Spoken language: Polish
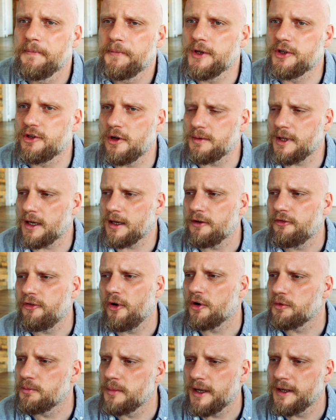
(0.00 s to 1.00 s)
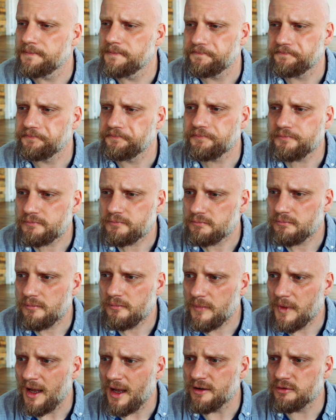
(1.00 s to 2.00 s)
I są takie formy,
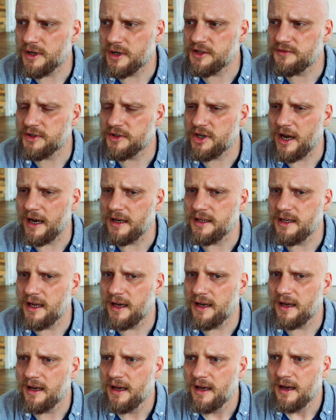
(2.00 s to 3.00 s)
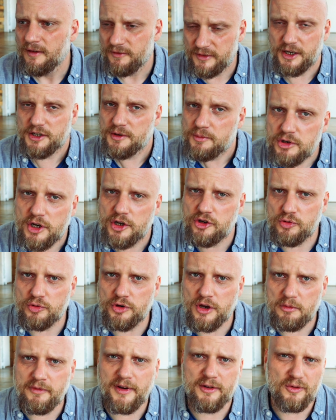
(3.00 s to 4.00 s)
które zwyczajnie w naszym życiu,
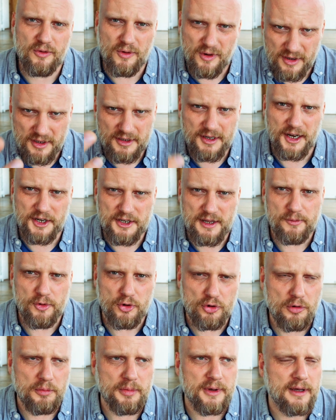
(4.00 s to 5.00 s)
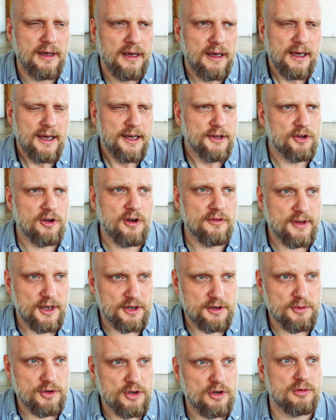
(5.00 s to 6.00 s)
nie mówię to o jakieś tam YouTube, tylko w
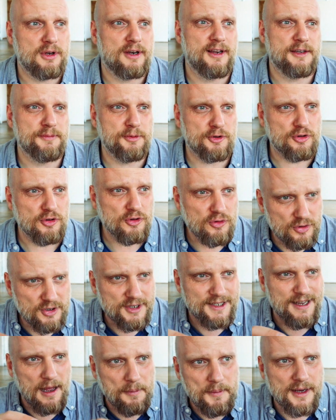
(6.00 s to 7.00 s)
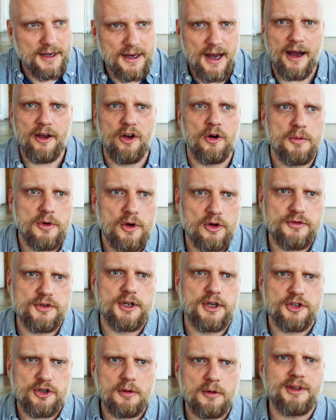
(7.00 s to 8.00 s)
naszym życiu, które nas po prostu już zamykają. I
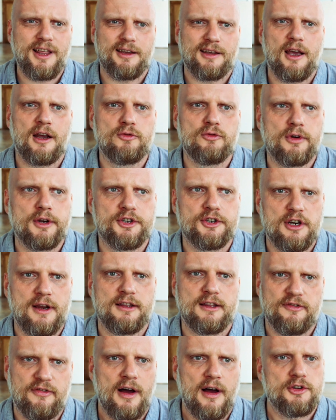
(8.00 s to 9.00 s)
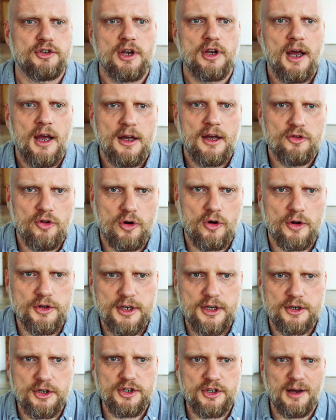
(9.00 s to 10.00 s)
oczywiście są takie, których trzeba trwać do
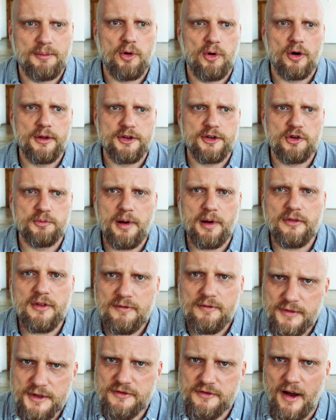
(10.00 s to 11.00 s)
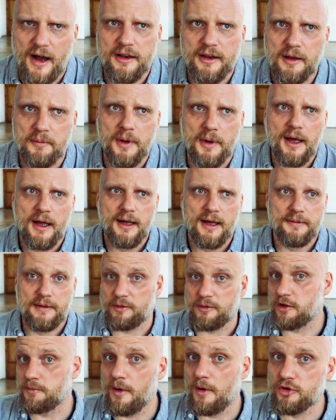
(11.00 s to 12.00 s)
końca życia, bo one są pewnym wyzwaniem.
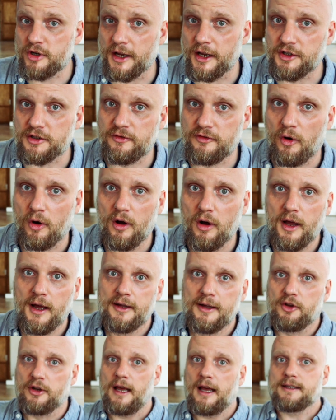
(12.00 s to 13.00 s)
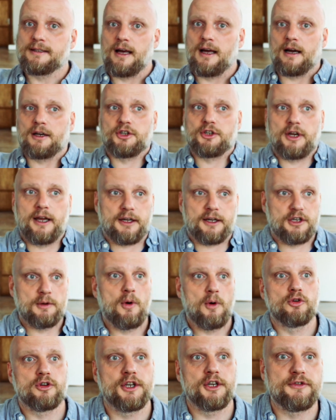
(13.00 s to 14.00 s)
Na przykład małżeństwo. To nie jest tak, że jak cię
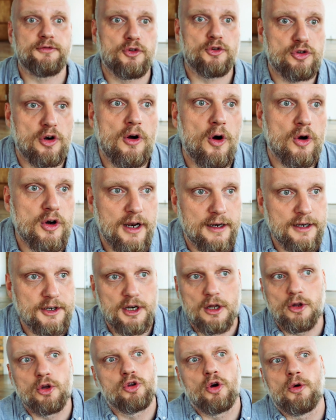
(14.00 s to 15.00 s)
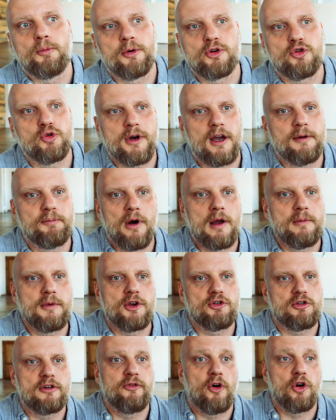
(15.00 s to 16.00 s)
małżeństwo już trochę ogranicza, no to poszukaj
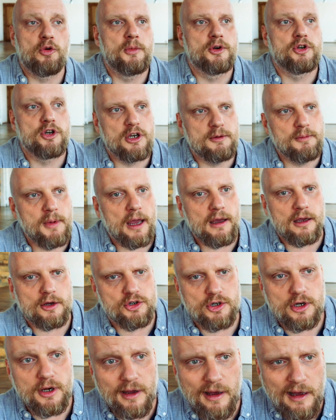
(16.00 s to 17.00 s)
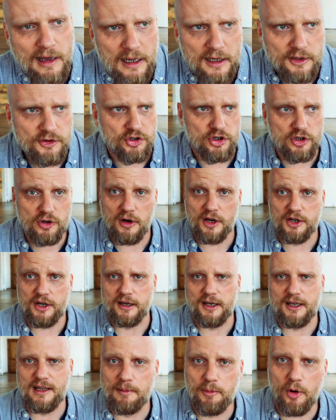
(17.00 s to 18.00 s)
pojemniejszej formy, czyli miej jeszcze trzy
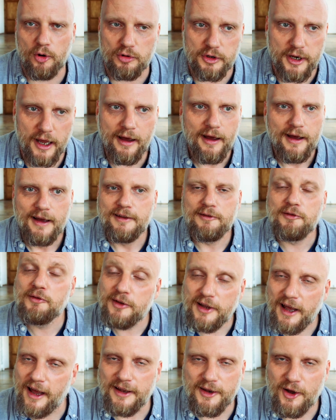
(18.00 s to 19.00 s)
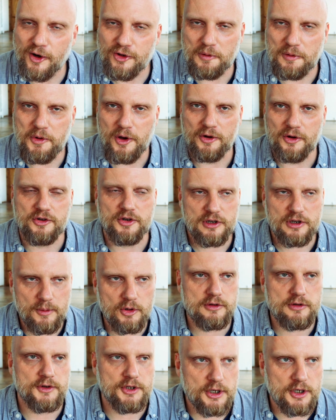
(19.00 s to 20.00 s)
koleżanki na boku, nie? Nie, nie o to mi chodzi. Są
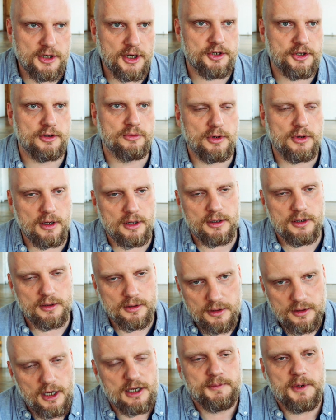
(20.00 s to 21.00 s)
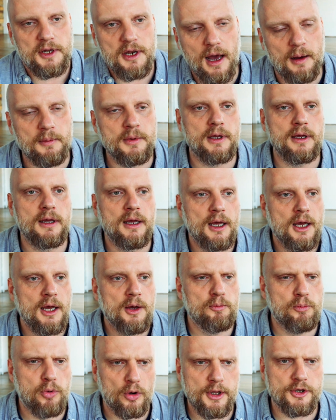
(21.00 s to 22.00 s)
oczywiście rzeczy, których nie zmieniamy,
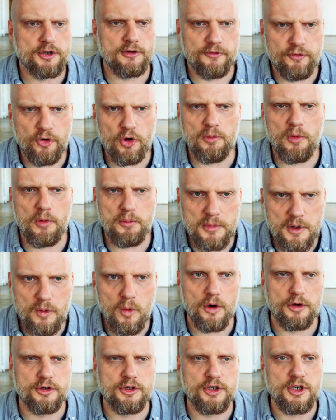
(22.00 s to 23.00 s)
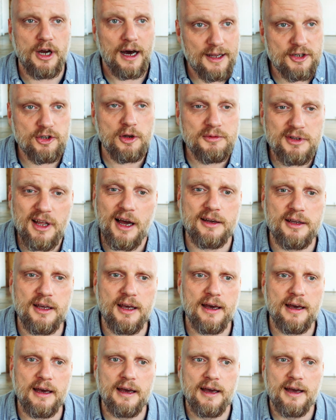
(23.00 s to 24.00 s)
bo one są formą miłości, ale są
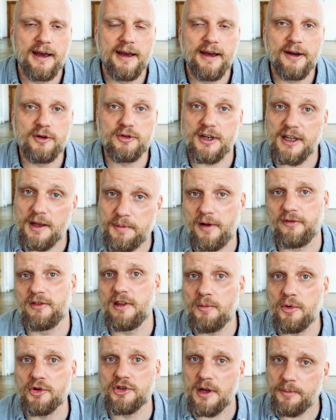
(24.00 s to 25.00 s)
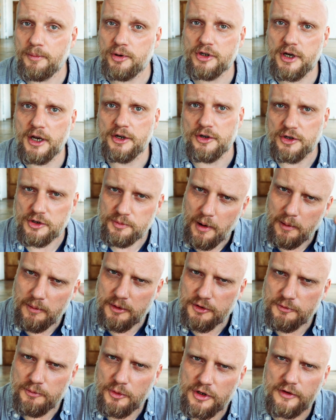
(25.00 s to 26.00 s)
takie, które naprawdę można poszerzyć.
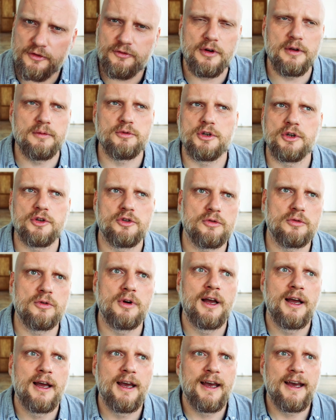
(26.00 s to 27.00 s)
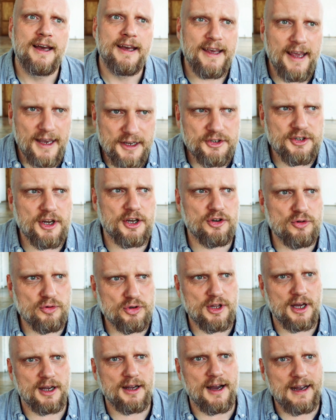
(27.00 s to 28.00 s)
Pomyśl może w Twoim życiu, jest gdzieś
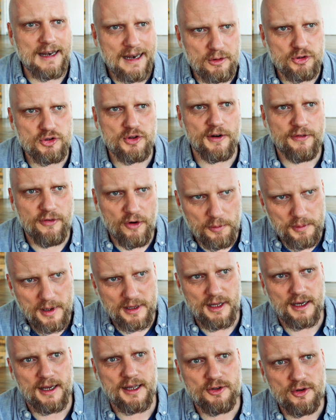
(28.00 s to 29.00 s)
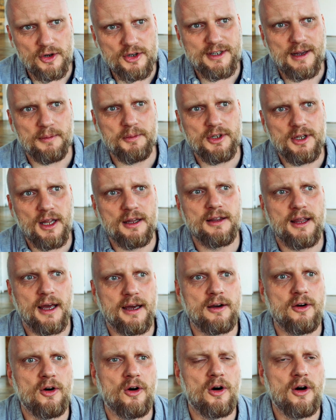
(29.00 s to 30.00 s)
już taka klaustrofobia, takie coś
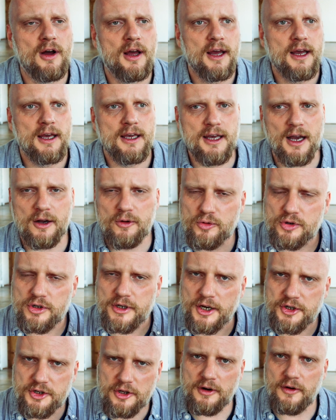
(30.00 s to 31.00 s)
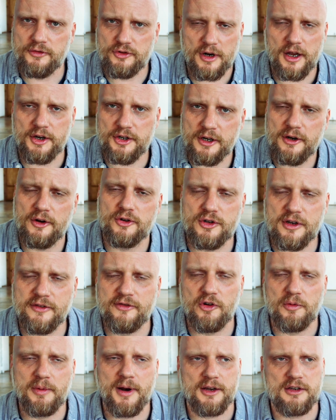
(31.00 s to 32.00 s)
zamkniętego, jak użyjesz tego wczorajszego, czyli
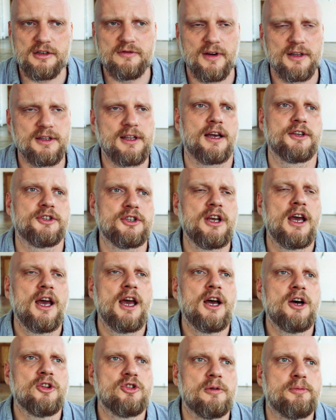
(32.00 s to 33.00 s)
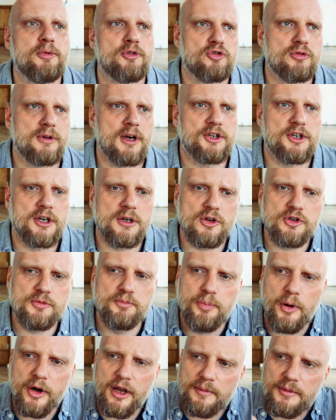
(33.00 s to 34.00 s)
wyobraźni fantazji, to poszukasz czegoś
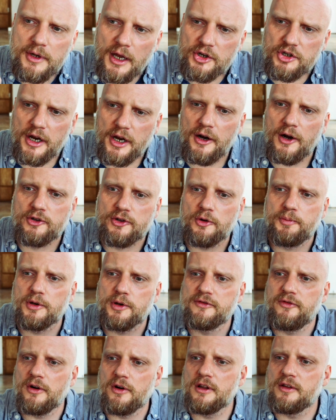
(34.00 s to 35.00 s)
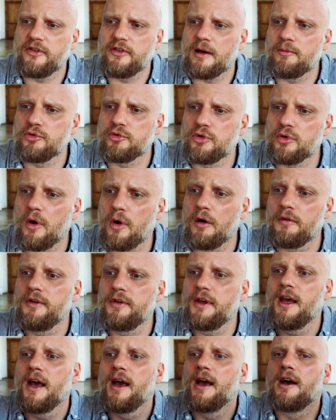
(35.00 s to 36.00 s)
pojemniejszego, co pozwoli Twojemu
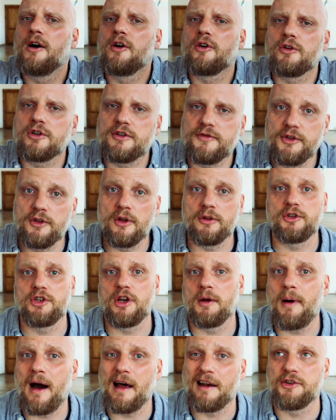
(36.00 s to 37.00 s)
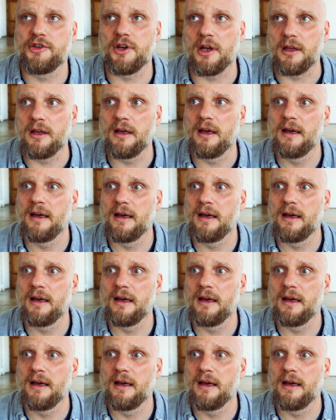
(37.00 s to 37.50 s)
duchowi rozwinąć się bardziej.